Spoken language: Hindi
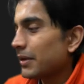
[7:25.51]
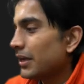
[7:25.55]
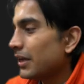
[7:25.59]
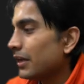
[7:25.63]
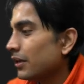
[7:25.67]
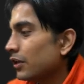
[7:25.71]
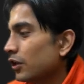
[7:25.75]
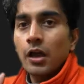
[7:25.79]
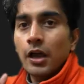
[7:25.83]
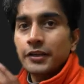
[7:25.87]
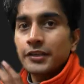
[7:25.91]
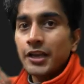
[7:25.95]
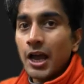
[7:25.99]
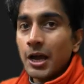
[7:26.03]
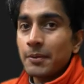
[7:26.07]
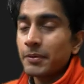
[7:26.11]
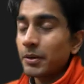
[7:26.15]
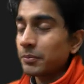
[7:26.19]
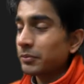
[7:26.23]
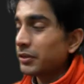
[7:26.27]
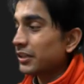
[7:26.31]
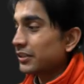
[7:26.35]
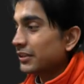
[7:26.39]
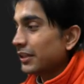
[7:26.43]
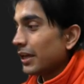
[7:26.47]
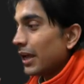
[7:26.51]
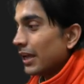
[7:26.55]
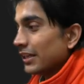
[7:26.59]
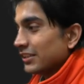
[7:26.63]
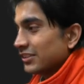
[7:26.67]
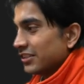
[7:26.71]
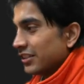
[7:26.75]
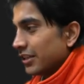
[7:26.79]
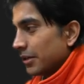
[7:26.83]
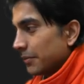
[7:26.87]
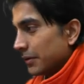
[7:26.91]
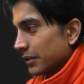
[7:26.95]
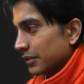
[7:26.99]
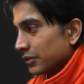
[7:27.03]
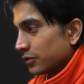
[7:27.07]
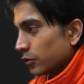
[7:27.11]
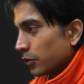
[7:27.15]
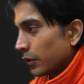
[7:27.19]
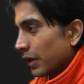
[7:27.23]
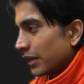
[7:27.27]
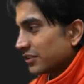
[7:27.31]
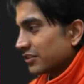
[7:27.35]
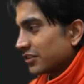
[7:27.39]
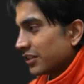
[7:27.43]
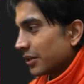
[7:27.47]
e है यहां पे आप देखते हैं HTML सो
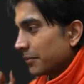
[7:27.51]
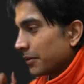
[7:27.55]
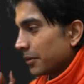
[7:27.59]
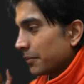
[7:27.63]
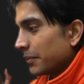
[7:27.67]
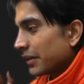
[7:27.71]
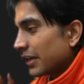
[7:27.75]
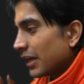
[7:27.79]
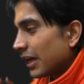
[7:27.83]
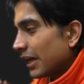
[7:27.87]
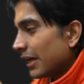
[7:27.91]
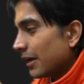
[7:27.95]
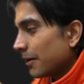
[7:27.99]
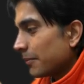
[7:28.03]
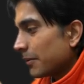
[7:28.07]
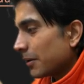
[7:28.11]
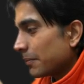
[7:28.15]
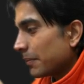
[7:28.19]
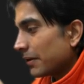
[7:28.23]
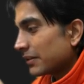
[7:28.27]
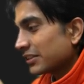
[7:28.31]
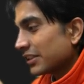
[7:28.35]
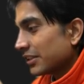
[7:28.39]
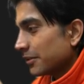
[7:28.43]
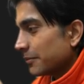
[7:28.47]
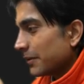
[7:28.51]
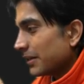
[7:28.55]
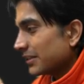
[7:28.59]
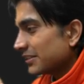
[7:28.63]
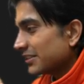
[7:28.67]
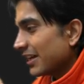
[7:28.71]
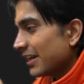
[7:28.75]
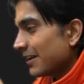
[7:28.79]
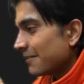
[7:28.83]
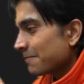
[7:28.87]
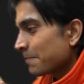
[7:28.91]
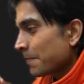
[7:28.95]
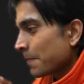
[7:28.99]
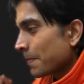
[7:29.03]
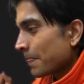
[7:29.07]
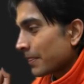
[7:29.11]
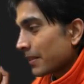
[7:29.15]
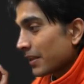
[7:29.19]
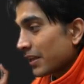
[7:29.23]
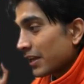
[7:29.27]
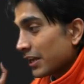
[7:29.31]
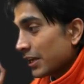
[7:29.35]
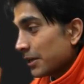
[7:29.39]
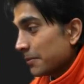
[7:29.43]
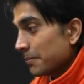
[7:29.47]
HTML में क्या है हमारे पास इमेज है
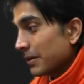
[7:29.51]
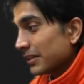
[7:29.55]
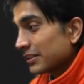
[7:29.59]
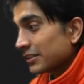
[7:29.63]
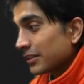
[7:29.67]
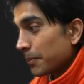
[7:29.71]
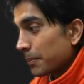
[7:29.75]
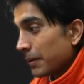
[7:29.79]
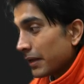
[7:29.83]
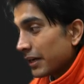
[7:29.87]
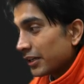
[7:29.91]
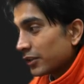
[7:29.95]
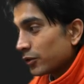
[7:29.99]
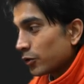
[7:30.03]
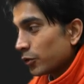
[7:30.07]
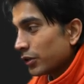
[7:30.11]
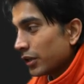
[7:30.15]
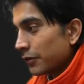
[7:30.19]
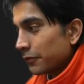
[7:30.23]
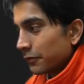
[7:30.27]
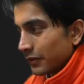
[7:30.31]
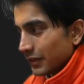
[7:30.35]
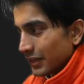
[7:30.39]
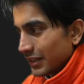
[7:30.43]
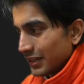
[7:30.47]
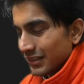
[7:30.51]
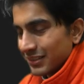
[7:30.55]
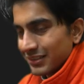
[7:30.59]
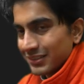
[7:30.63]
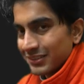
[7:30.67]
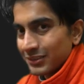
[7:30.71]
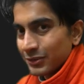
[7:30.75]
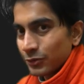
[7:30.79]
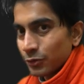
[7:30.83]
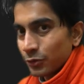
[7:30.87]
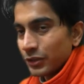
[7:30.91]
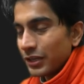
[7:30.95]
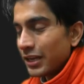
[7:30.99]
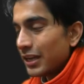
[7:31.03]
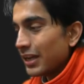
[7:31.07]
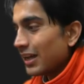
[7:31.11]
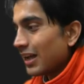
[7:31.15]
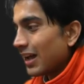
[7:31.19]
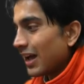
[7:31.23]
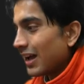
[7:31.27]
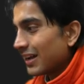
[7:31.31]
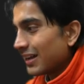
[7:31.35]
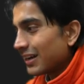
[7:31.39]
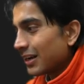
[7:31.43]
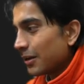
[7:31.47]
इमेज का पैरेंट कौन है फिगर तो ये
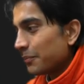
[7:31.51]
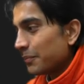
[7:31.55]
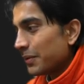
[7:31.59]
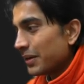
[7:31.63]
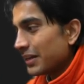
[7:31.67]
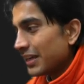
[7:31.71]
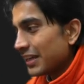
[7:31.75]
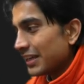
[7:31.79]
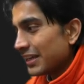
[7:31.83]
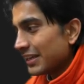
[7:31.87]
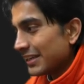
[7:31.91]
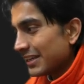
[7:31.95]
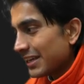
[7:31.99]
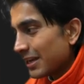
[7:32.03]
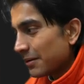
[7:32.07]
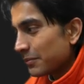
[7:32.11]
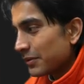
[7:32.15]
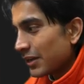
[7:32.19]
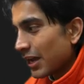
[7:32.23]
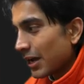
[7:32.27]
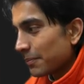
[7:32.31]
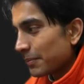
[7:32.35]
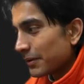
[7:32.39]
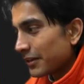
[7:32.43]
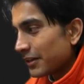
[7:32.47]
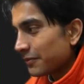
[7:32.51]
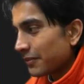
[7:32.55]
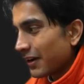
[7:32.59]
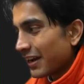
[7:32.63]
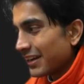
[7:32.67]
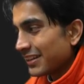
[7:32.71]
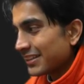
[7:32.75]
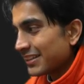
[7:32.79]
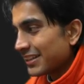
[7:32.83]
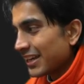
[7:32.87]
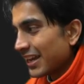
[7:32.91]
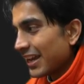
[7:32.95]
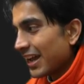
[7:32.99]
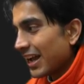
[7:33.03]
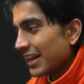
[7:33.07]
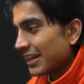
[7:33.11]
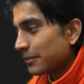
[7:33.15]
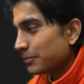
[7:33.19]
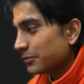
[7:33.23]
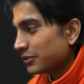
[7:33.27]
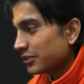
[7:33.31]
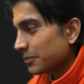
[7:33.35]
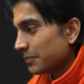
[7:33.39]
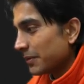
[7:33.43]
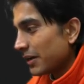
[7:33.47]
अगर हम मैंने ई e एम यहाँ पे डिफाइन किया है
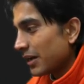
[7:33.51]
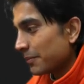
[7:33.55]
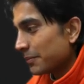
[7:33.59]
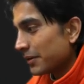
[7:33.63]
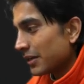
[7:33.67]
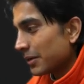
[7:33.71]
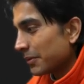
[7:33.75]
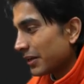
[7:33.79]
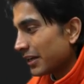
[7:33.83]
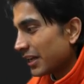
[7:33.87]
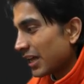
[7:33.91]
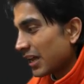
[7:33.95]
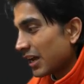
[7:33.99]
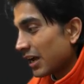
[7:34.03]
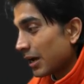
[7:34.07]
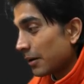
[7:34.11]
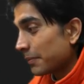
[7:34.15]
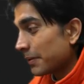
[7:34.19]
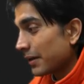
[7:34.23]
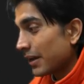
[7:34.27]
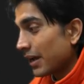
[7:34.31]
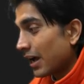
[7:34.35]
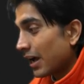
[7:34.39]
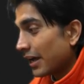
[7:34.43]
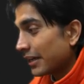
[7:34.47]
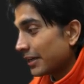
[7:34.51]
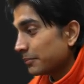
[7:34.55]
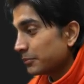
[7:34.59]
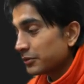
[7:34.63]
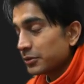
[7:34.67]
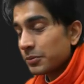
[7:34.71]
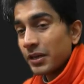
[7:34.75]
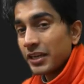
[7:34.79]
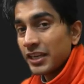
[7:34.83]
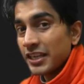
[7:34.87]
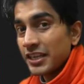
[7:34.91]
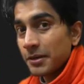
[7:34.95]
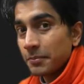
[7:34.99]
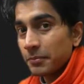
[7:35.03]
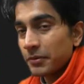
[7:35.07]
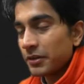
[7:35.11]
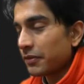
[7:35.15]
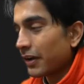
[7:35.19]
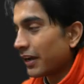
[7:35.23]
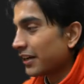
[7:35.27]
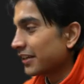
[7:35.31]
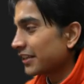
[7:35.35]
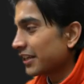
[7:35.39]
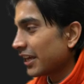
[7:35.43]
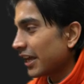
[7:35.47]
आईएमजी में अभी मैंने यहाँ पे आईएमजी में ई एम
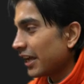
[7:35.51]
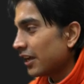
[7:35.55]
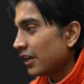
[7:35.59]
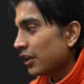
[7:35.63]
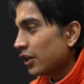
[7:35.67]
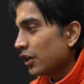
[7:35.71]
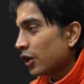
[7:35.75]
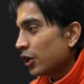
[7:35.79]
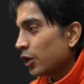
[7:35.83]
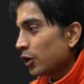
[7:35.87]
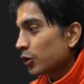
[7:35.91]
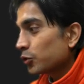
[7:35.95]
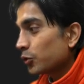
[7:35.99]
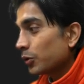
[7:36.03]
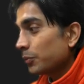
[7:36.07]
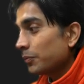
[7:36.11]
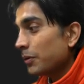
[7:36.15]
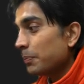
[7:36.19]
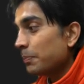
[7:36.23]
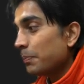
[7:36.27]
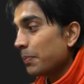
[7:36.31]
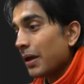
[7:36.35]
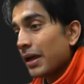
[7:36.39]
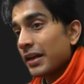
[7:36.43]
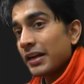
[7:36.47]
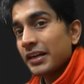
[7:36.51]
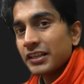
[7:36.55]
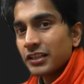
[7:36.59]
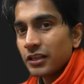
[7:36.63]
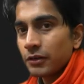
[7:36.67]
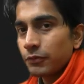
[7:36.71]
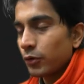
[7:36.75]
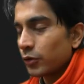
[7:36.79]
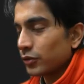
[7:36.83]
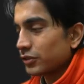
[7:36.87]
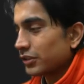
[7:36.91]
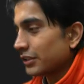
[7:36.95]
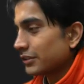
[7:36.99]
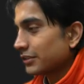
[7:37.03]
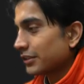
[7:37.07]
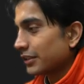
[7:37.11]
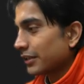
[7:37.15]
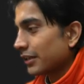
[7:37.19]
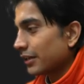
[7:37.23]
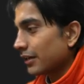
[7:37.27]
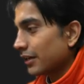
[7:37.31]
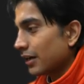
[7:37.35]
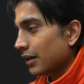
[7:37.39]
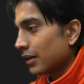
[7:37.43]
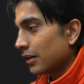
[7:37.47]
डिफाइन किया है तो हमने पेरेंट का फोन साइज
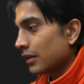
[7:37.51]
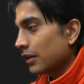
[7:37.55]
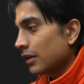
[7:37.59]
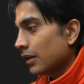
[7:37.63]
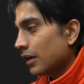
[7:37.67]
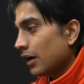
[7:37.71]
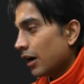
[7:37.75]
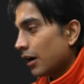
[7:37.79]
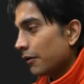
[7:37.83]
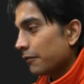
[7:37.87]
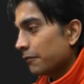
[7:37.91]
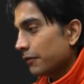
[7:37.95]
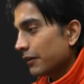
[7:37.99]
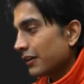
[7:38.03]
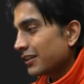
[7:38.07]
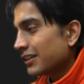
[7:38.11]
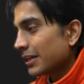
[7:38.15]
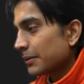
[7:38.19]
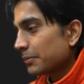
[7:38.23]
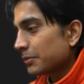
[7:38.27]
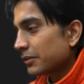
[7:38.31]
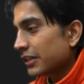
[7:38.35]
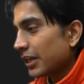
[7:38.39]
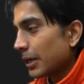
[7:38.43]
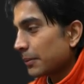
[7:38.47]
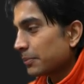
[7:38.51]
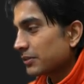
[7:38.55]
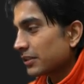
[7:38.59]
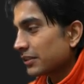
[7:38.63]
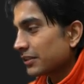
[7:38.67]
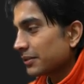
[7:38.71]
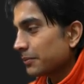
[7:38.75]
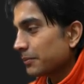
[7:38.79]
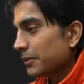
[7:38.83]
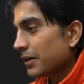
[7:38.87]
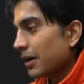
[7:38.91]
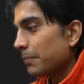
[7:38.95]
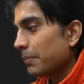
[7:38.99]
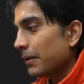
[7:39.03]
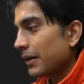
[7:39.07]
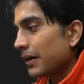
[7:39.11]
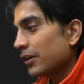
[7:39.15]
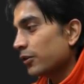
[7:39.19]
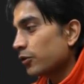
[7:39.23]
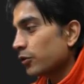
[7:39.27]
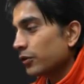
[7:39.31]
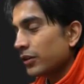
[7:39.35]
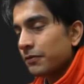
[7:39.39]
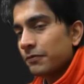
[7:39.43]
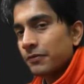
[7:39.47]
देखेगा अब फिक्स कैप्शन का पैरेंट
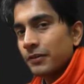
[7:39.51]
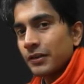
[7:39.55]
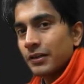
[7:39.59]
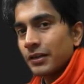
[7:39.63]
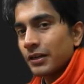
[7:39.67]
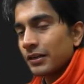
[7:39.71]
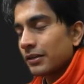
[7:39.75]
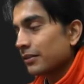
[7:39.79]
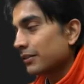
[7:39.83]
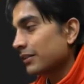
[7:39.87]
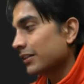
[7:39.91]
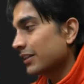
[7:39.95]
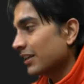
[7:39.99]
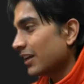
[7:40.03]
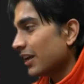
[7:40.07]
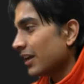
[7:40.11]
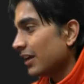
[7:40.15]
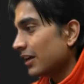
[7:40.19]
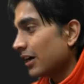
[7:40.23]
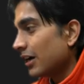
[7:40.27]
कौन है फिगर ठीक है